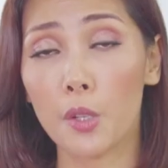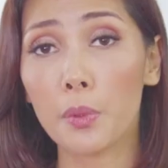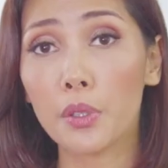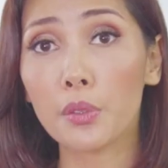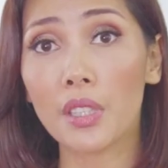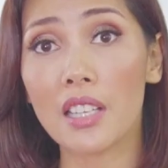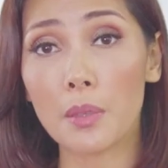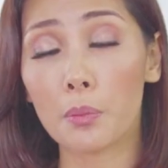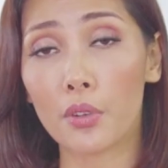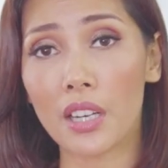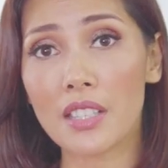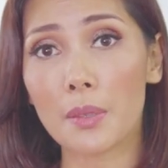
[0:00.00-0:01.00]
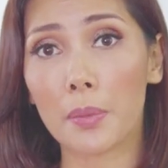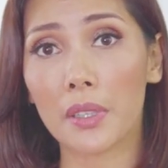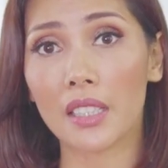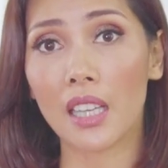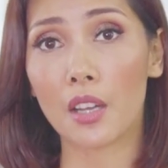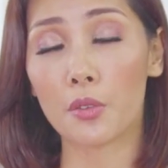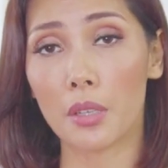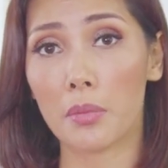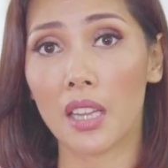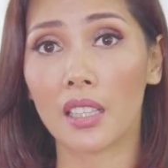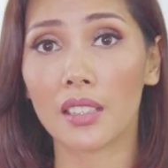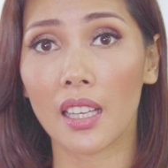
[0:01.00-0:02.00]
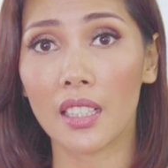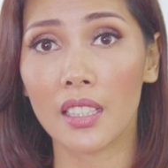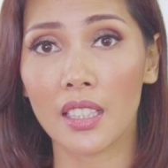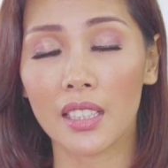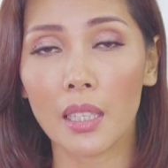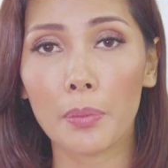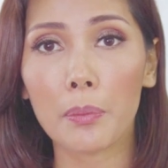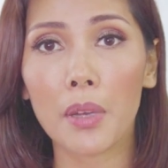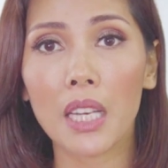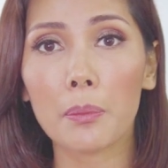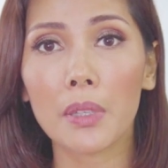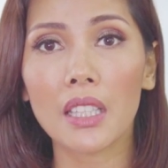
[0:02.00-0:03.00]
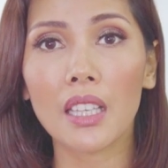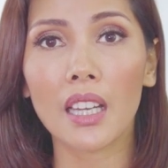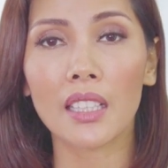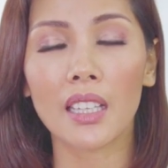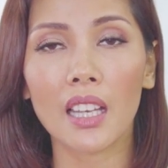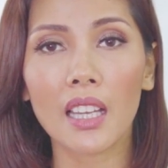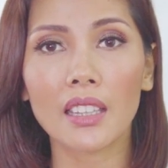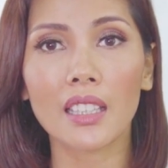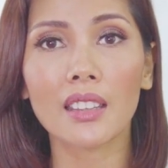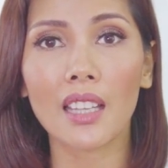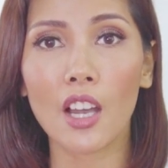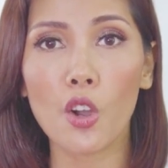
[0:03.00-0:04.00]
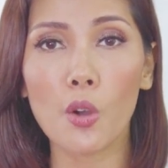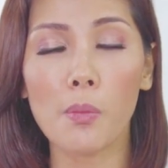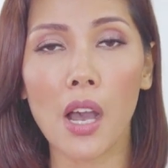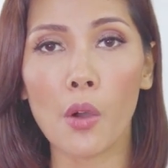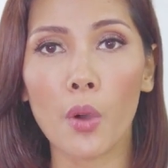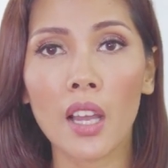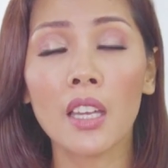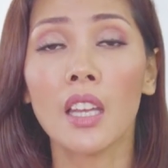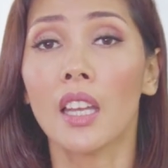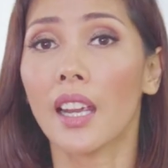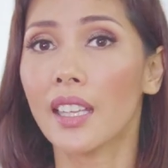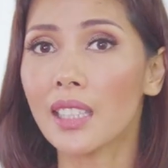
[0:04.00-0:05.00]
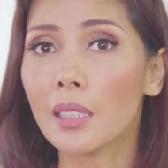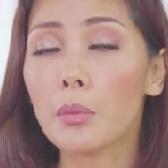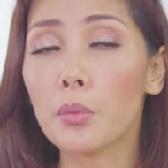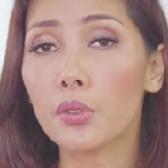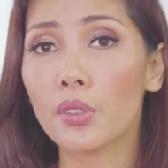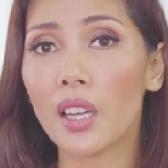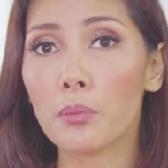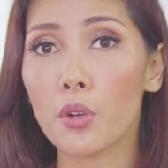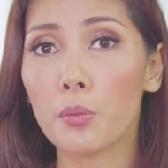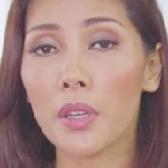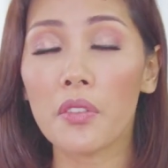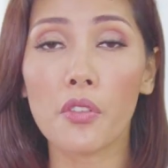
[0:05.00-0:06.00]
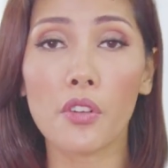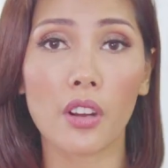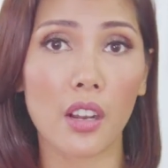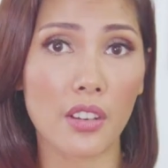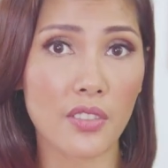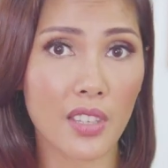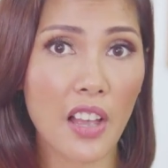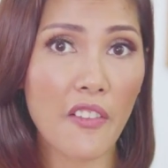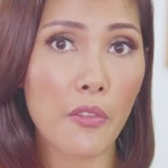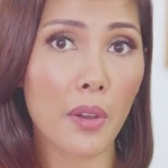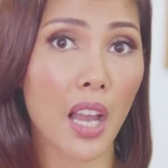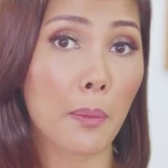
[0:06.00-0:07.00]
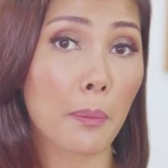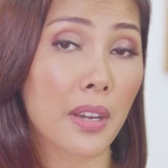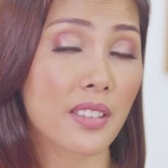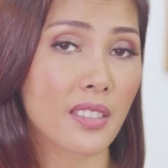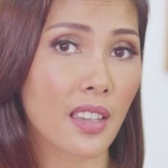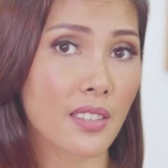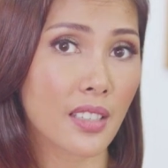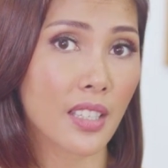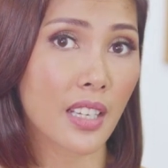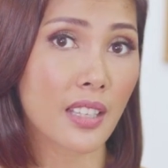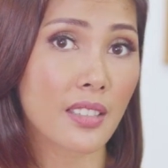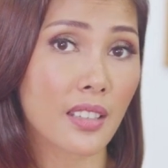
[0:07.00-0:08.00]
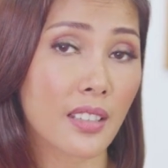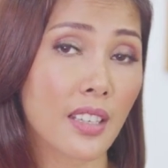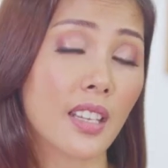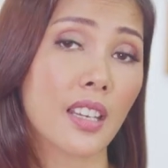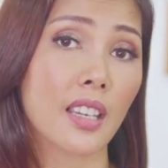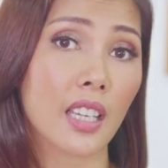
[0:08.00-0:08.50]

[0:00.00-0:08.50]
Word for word: Hidup itu tidak sempurna seperti yang aku udah bilang tadi. Tapi yang paling penting adalah kita tahu bahwa kita membutuhkan moment for ourselves mengapresiasi diri sendiri.